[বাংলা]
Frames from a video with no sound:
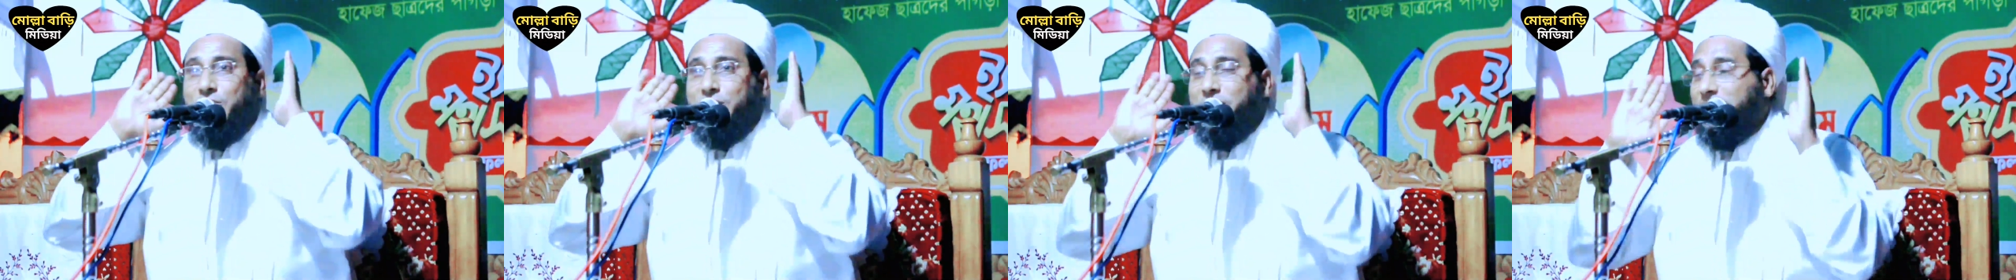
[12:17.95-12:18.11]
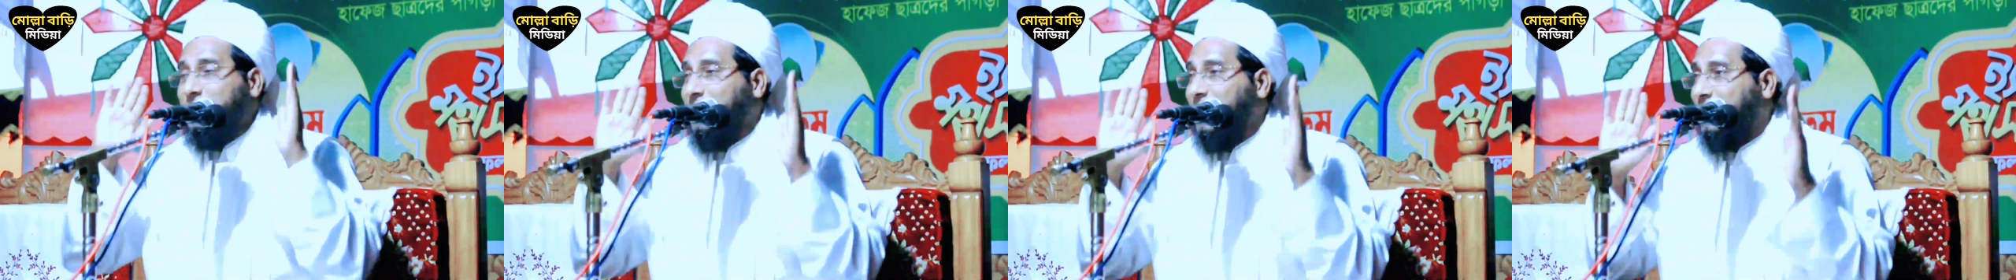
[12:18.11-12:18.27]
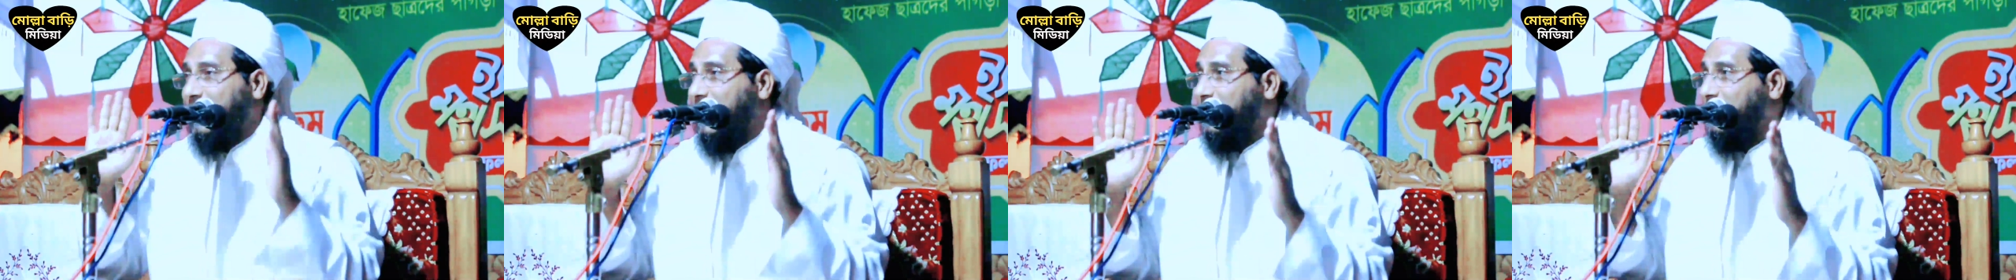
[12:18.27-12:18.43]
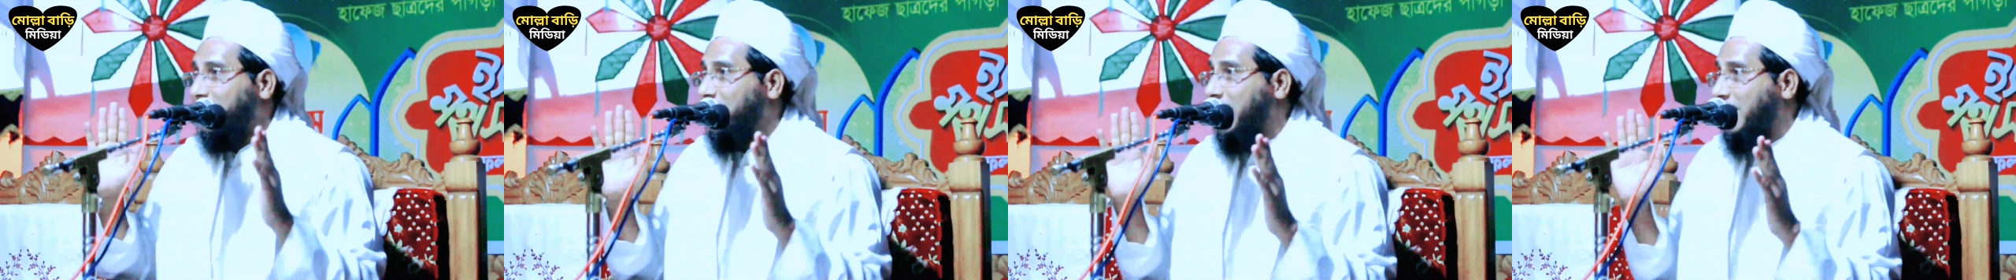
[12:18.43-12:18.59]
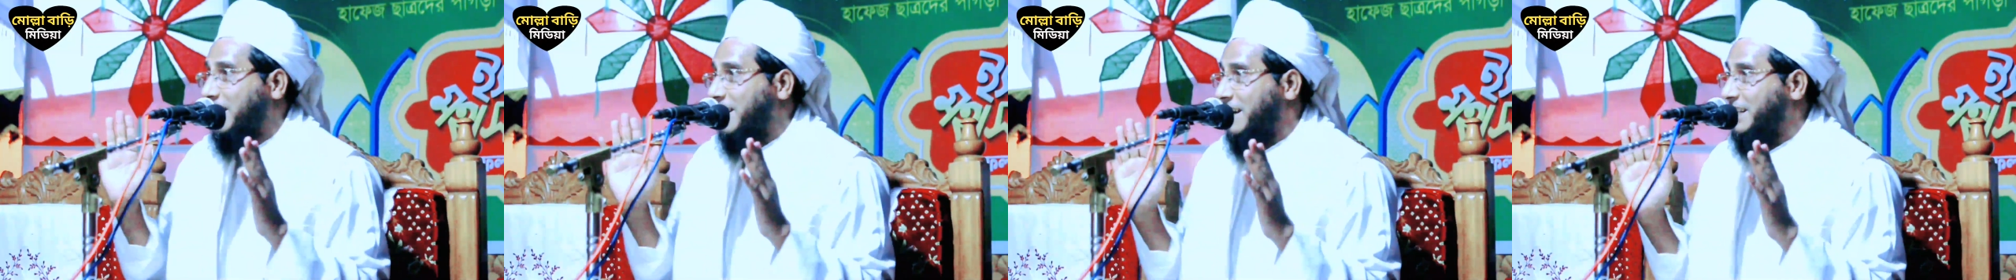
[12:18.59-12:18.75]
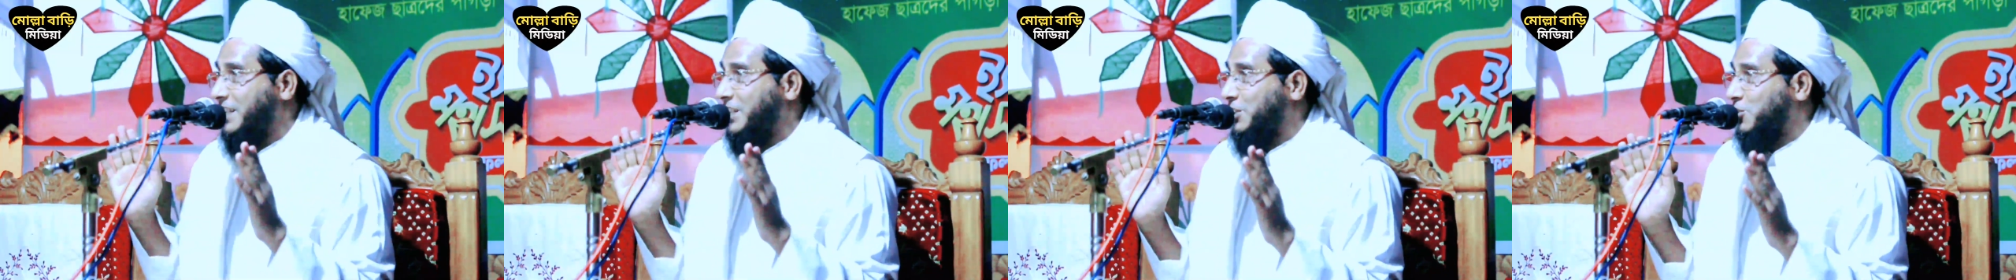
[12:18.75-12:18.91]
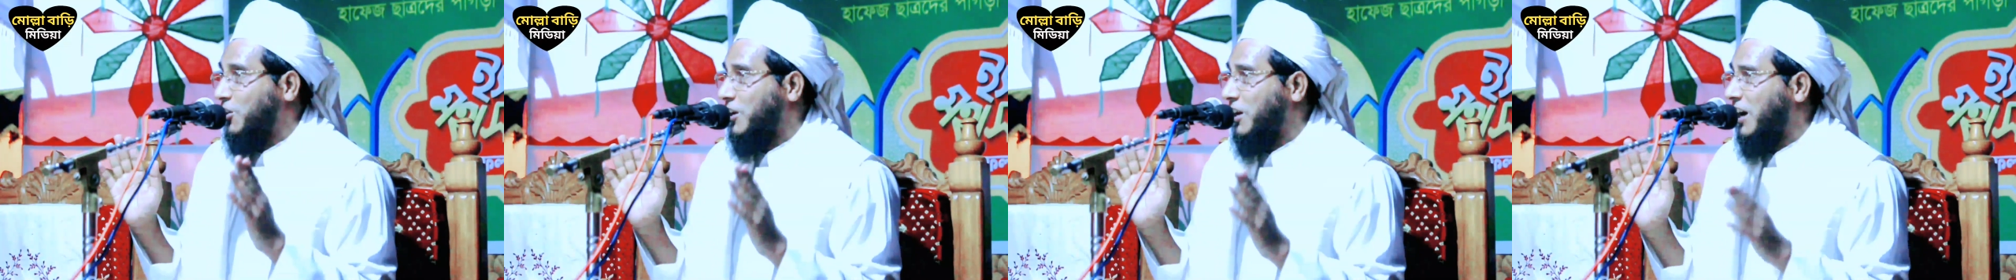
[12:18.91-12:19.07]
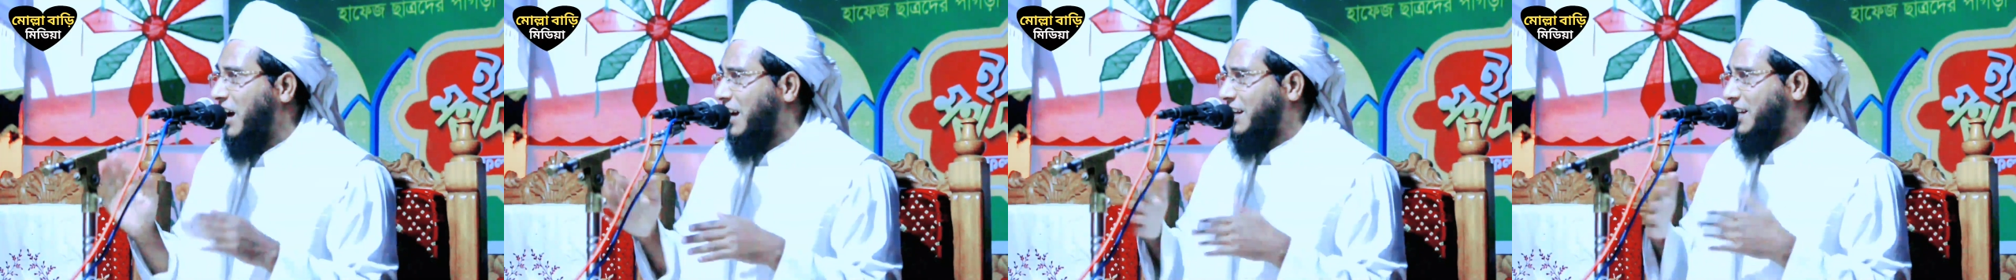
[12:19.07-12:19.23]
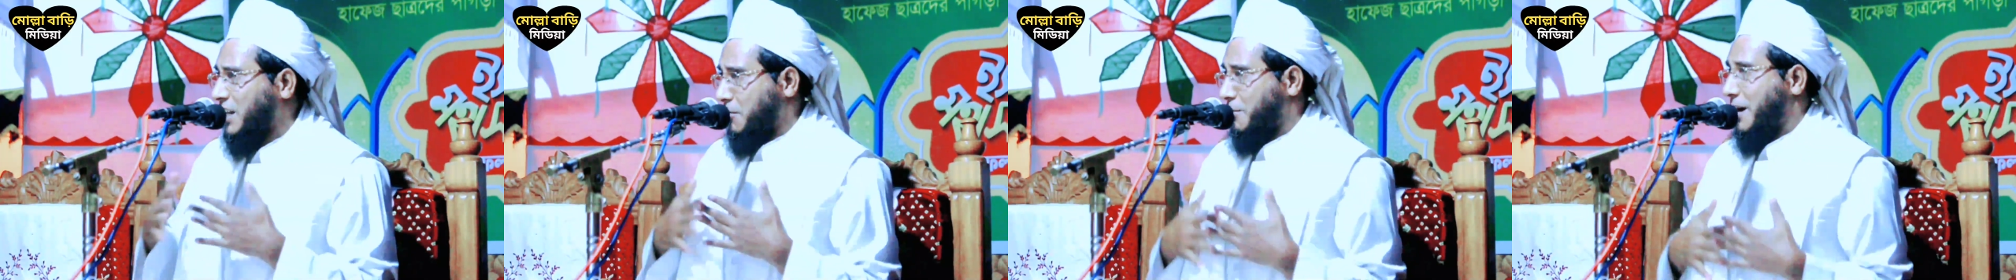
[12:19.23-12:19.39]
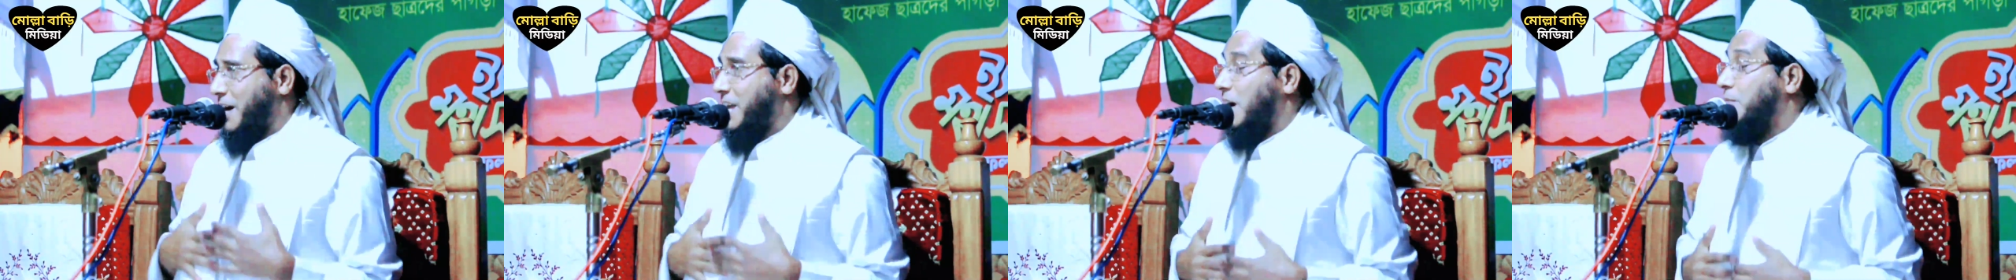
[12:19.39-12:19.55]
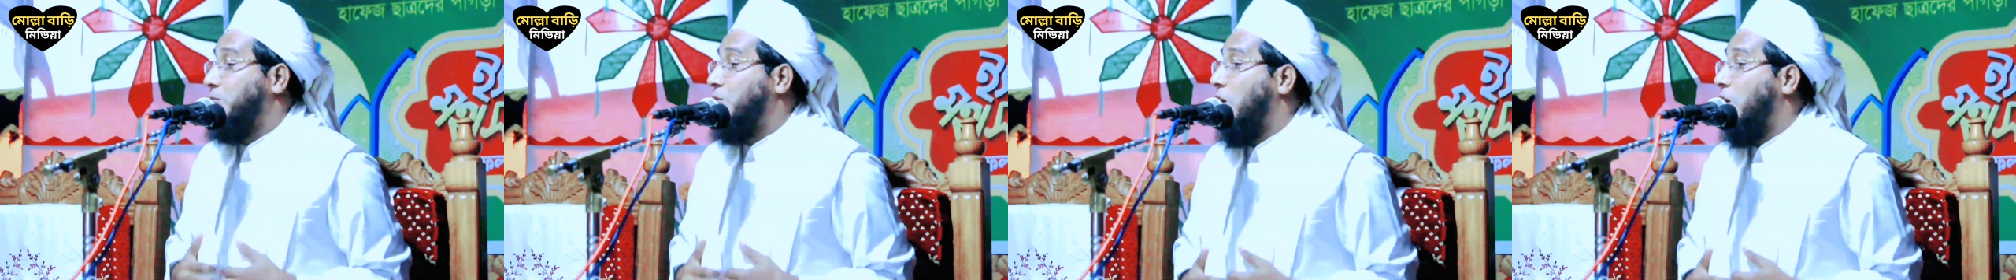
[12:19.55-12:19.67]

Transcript: অনেকে কান্নাকাটি করে হ্যাঁ মায়া